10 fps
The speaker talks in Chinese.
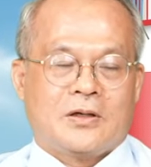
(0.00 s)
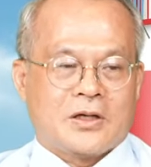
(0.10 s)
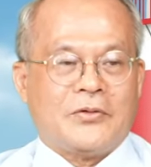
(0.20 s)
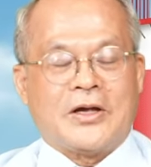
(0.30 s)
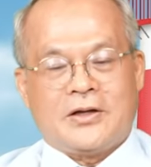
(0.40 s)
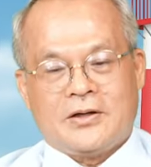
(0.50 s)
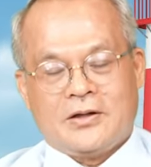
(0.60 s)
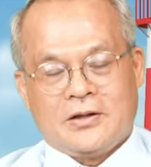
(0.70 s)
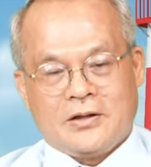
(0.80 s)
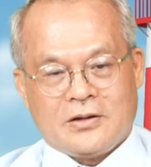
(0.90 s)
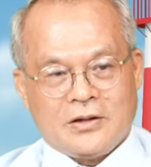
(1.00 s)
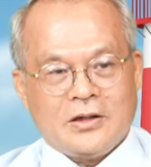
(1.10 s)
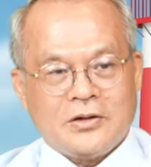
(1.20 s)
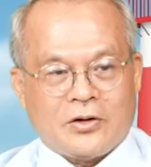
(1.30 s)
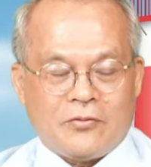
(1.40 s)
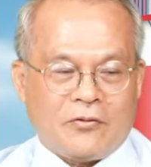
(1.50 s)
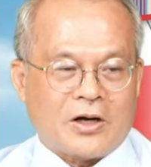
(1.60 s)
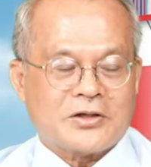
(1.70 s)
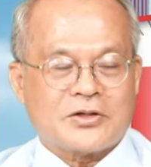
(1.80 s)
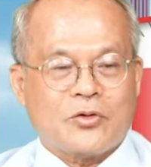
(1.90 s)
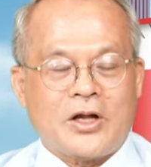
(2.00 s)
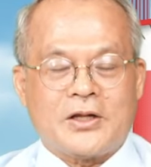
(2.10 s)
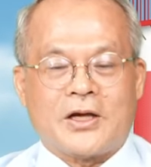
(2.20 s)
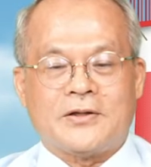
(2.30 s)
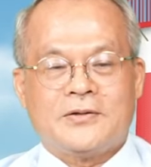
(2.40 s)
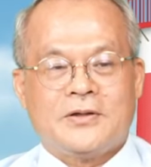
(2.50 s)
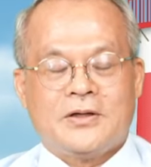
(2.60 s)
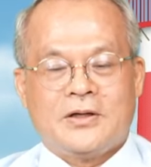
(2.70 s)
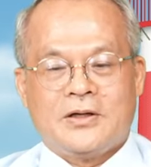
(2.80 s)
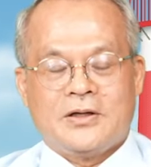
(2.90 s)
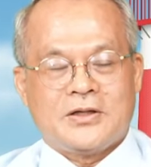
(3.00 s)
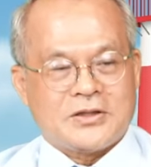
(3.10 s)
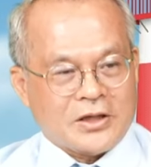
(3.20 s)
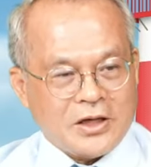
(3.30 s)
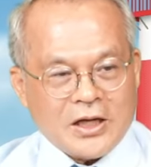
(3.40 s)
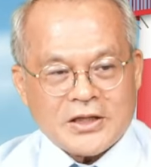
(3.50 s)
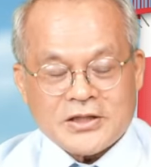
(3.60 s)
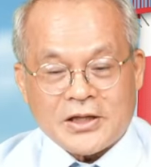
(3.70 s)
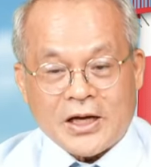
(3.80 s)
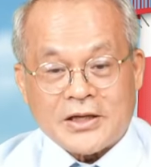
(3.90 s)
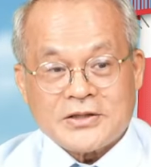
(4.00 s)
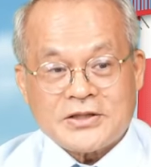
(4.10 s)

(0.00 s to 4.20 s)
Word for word: 各位认同黄总的观点，请你带进来。